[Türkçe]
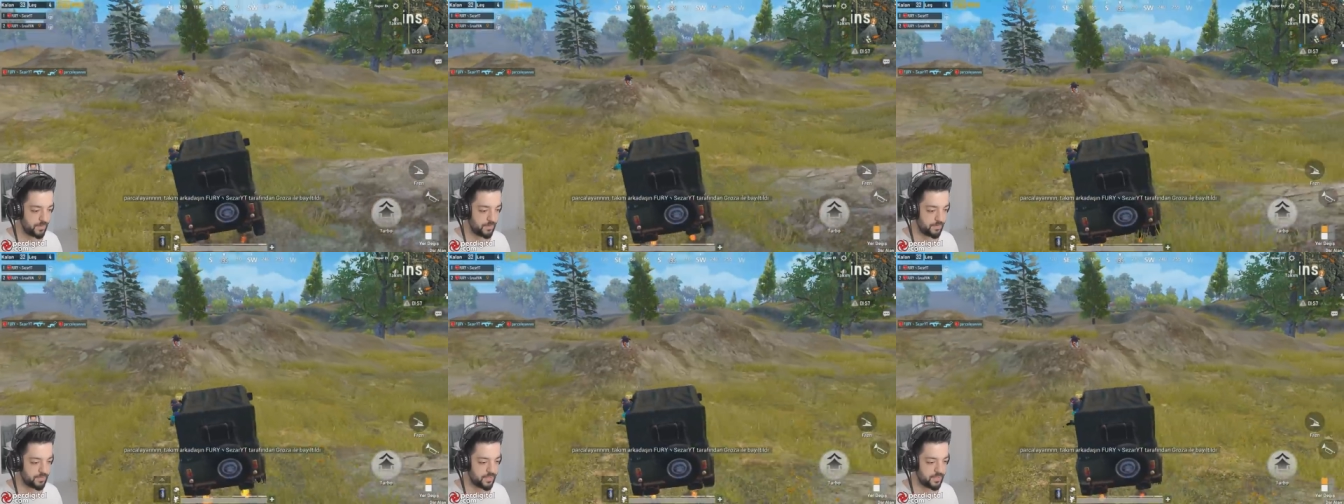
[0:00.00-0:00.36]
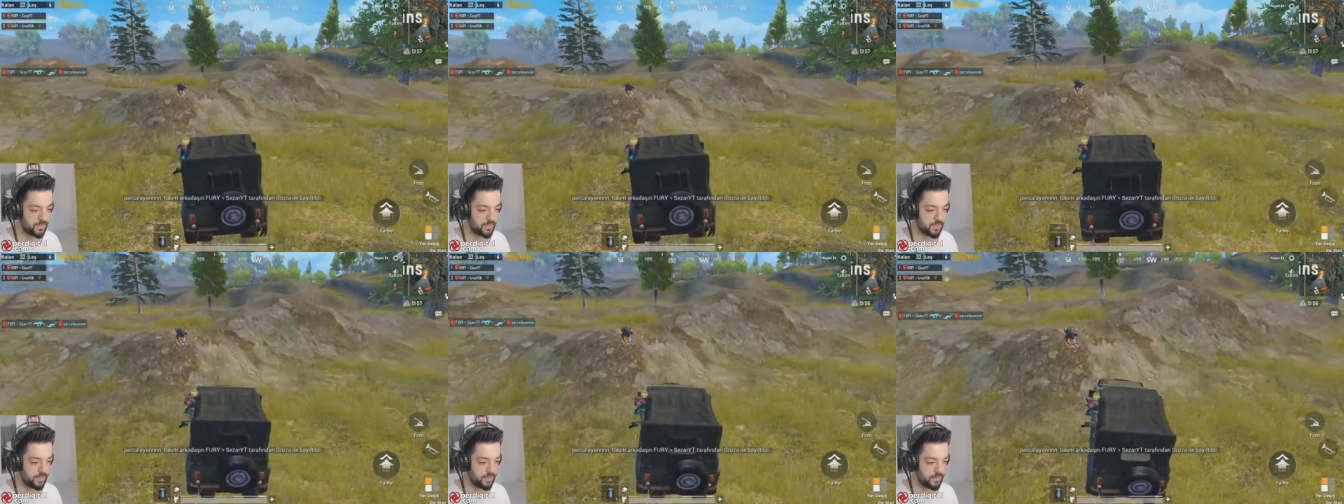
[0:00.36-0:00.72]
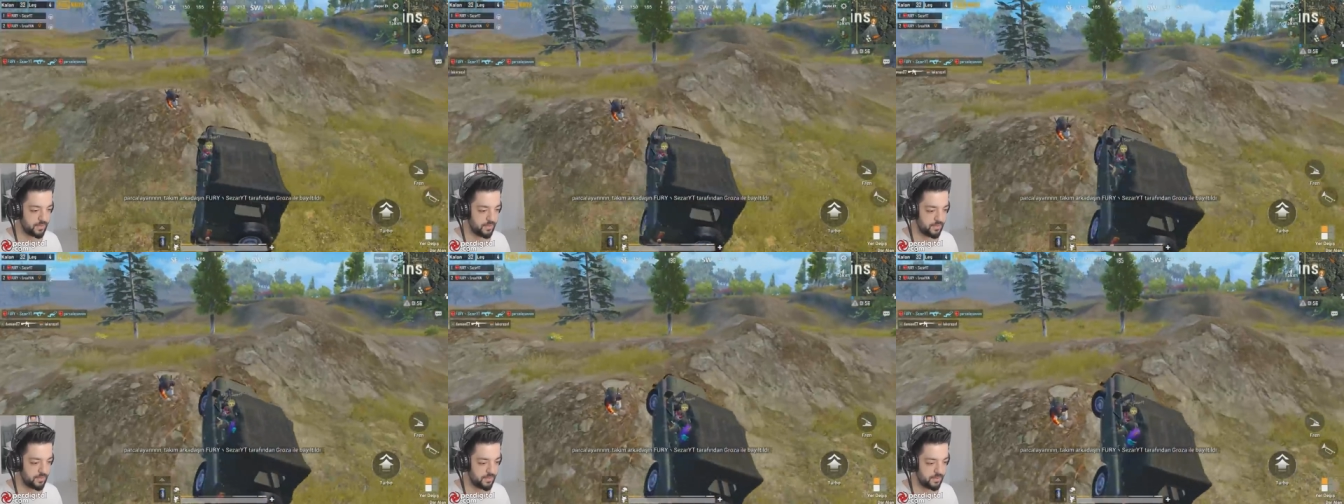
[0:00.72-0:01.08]
Tamam Sezer aldı.
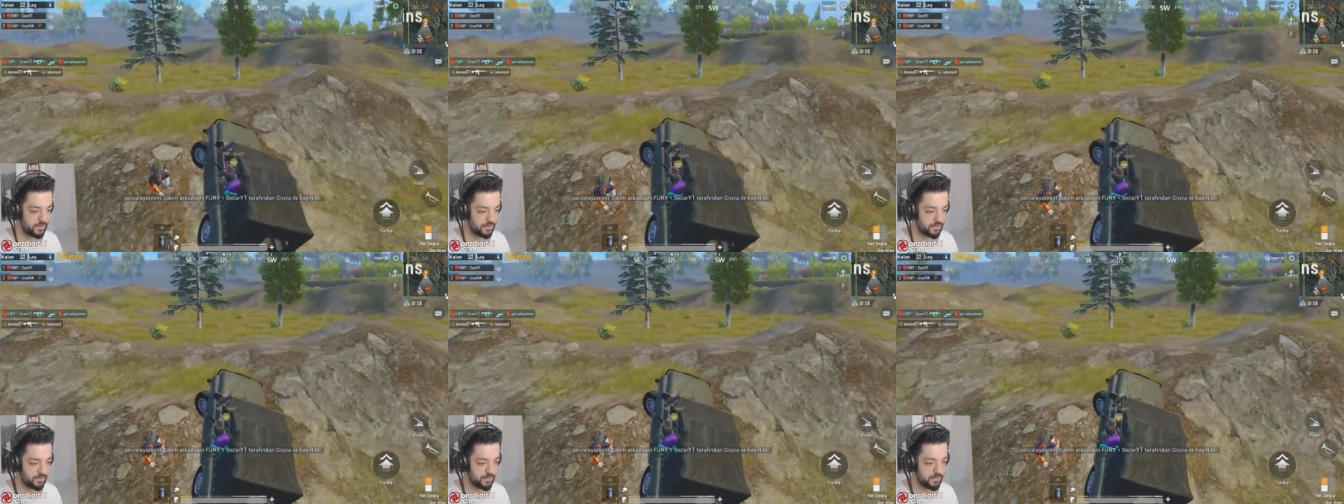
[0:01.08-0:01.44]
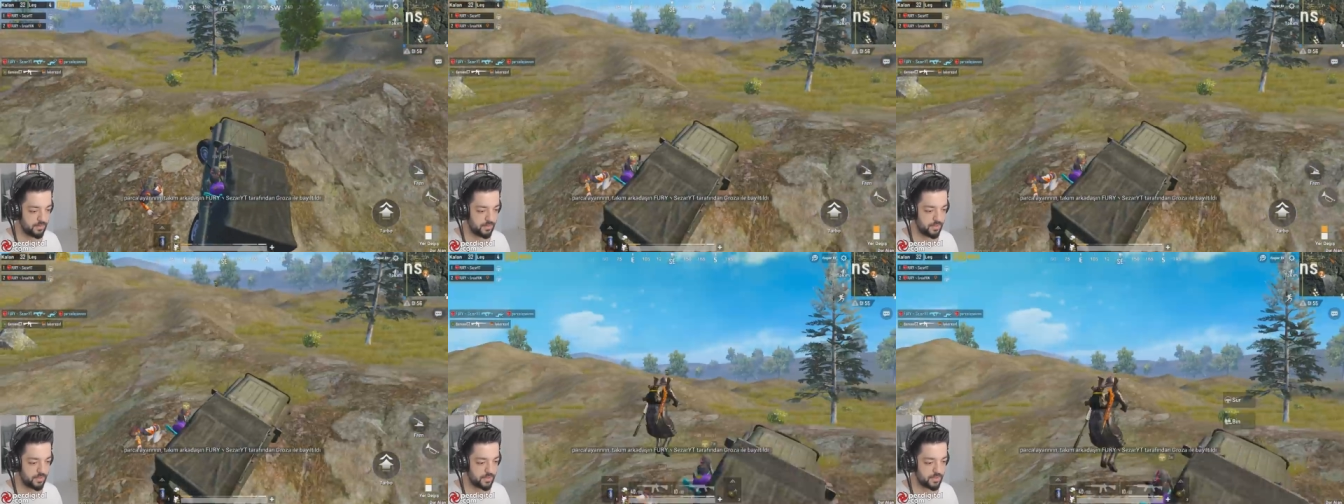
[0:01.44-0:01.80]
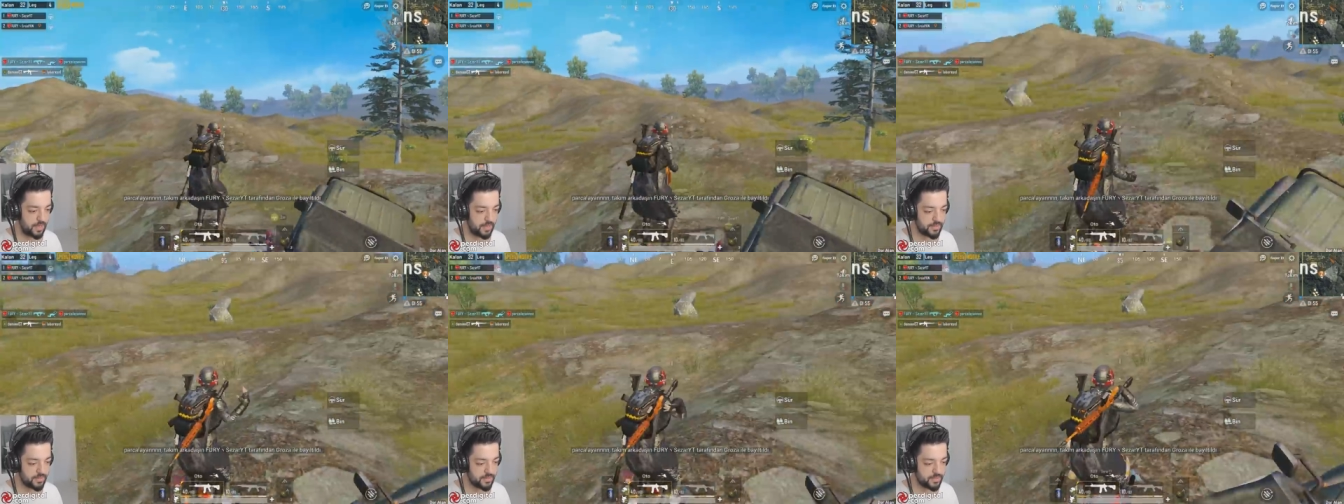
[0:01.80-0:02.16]

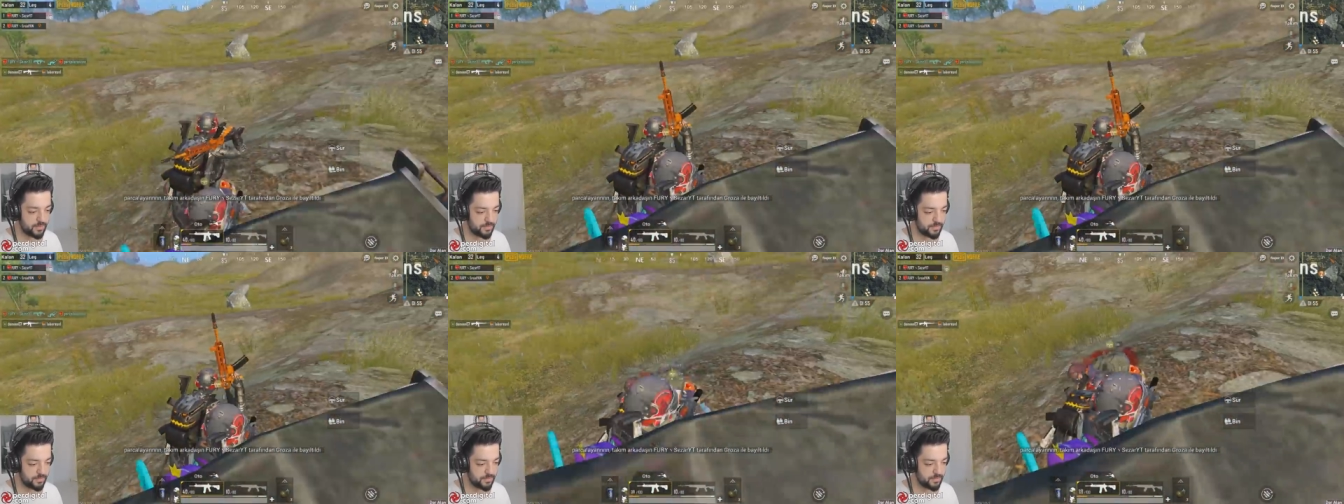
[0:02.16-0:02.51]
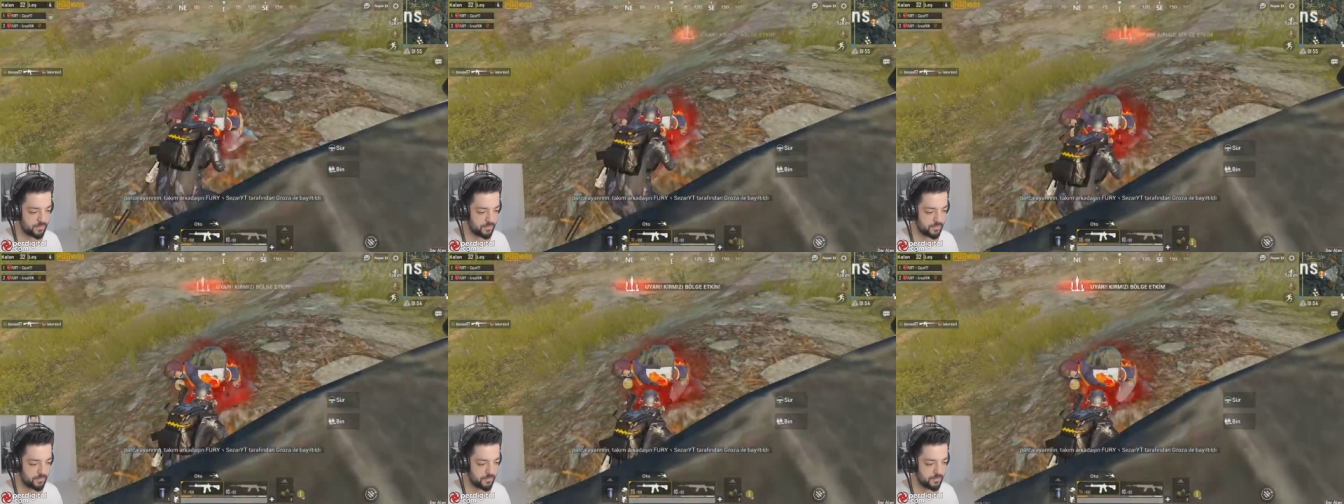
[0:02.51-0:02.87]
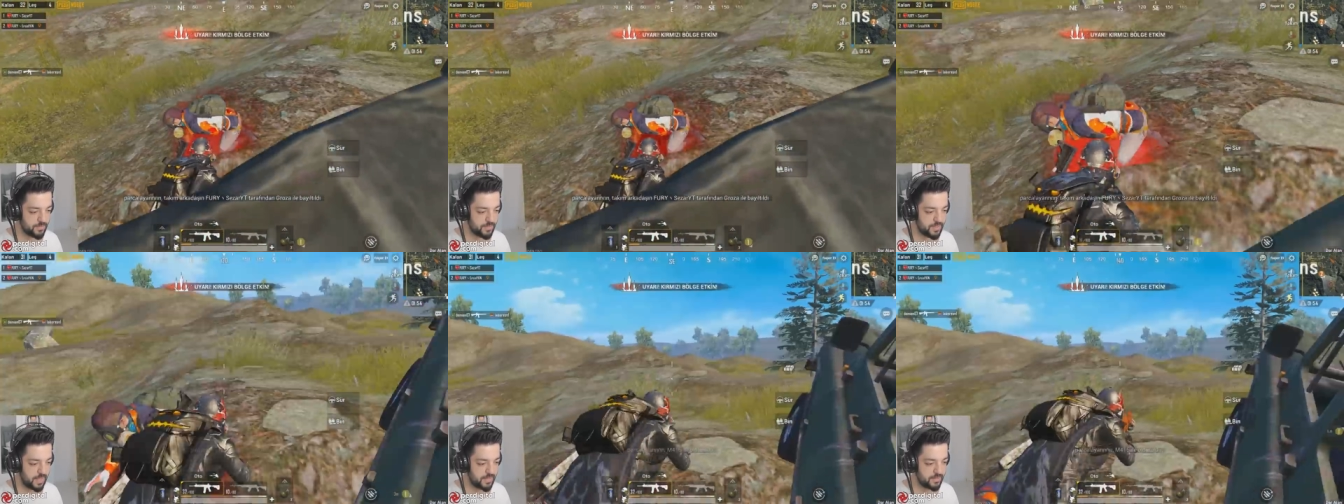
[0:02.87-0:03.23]
Kardeşim
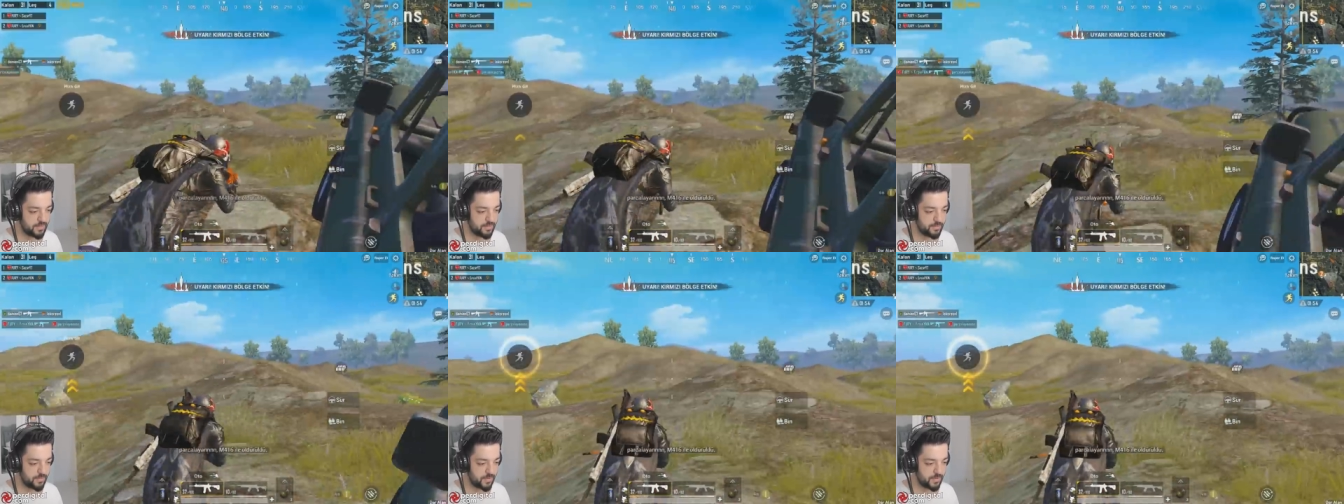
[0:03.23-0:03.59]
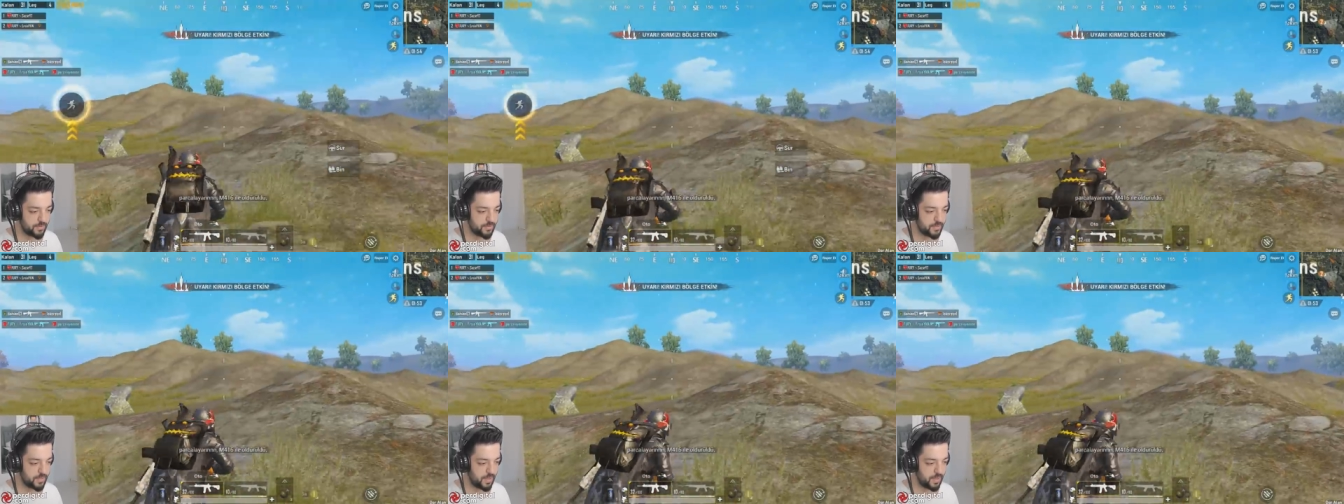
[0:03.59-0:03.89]
bir derdin mi var?